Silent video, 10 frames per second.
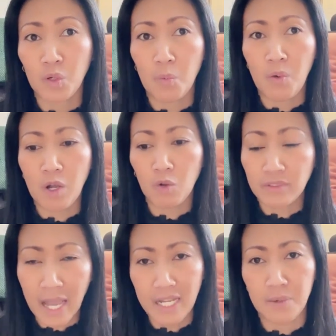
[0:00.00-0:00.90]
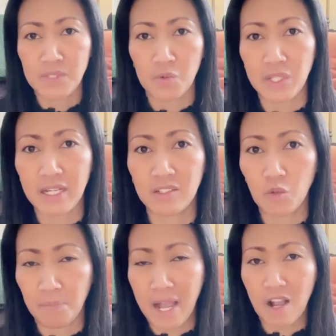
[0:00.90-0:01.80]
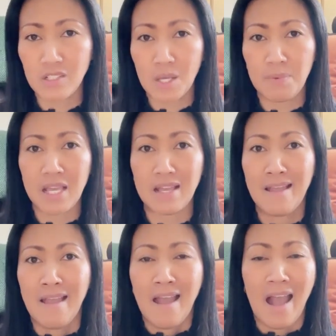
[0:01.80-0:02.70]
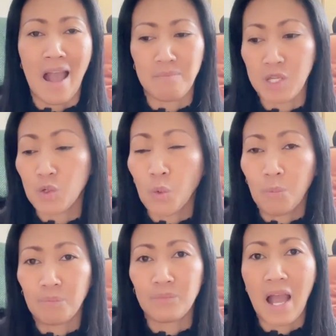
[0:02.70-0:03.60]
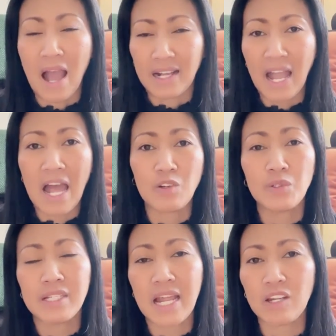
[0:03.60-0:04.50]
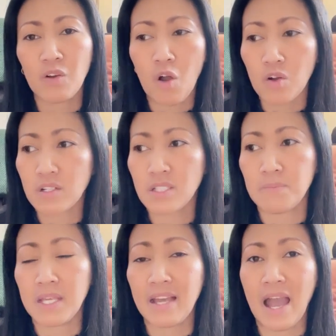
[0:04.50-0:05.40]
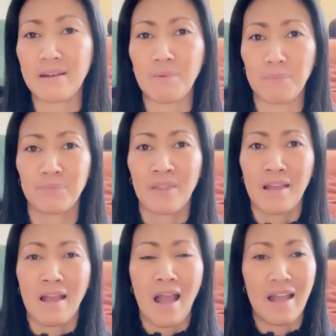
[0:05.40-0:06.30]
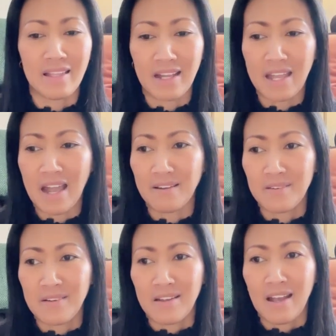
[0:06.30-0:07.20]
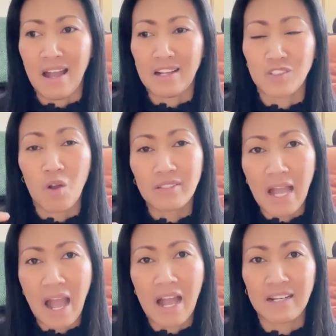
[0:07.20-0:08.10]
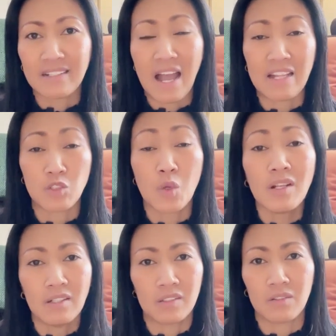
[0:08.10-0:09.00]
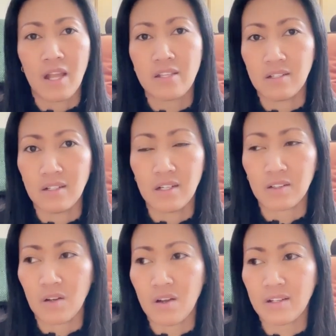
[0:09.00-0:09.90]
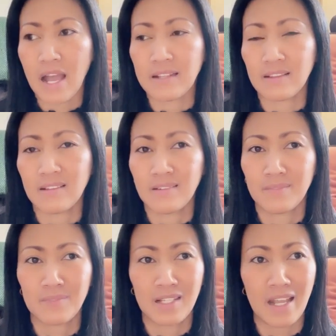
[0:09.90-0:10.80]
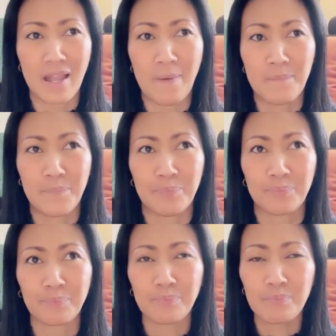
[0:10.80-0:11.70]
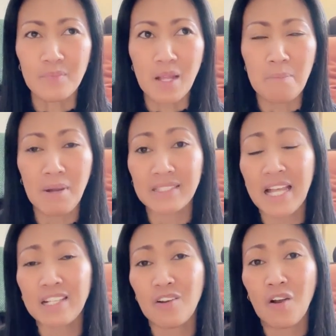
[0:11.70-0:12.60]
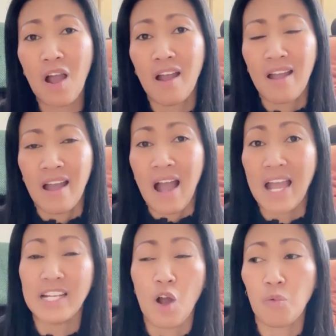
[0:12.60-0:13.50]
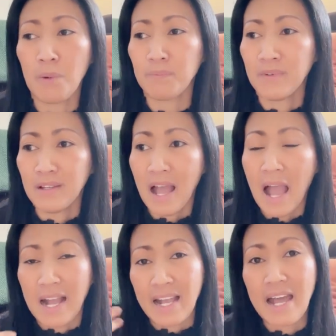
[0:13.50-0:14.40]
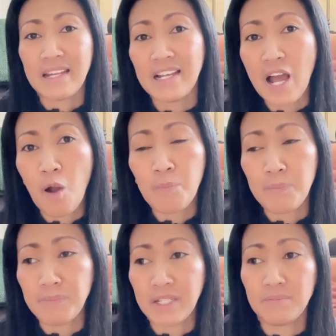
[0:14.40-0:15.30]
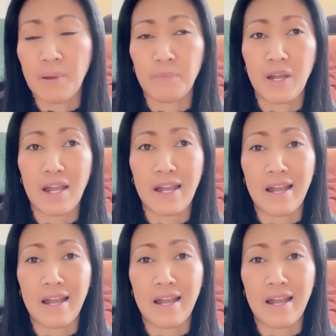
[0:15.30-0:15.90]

เนาะเพราะว่าคนไทยในสวีเดนส่วนมากเขาจะมีมีกลุ่มหางานนู่นนี่นั่นเนาะเขาก็จะมีการแบบยังไงอะช่องทางการช่วยเหลือตรงนี้เยอะแล้วก็การยังไงอะบางท่านเขาก็ให้เราแบบหางานให้เราไปเป็นแบบว่า